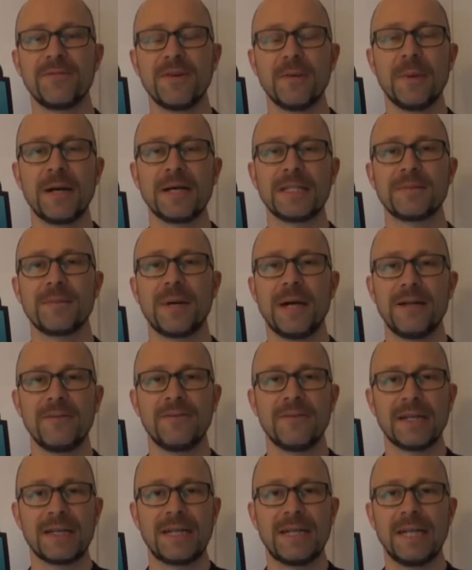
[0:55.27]
Wir machen es mal
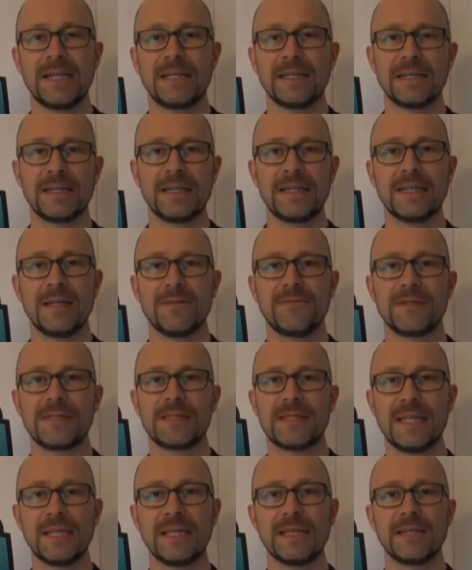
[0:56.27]
einfach, klettern geht einfach
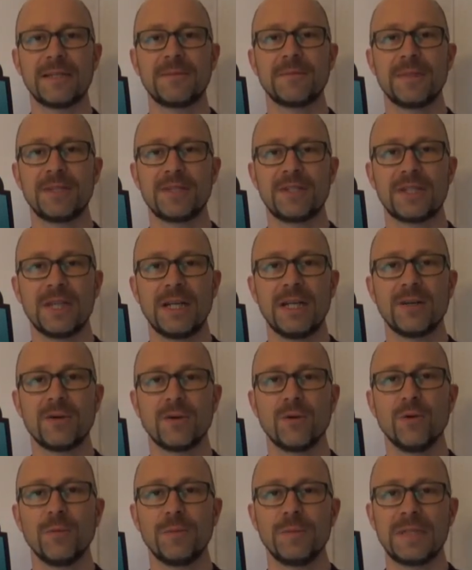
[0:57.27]
senkrecht mal Stein nach
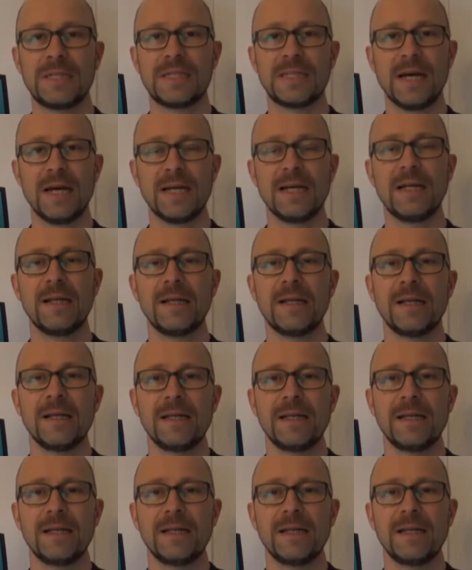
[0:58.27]
oben mit Seil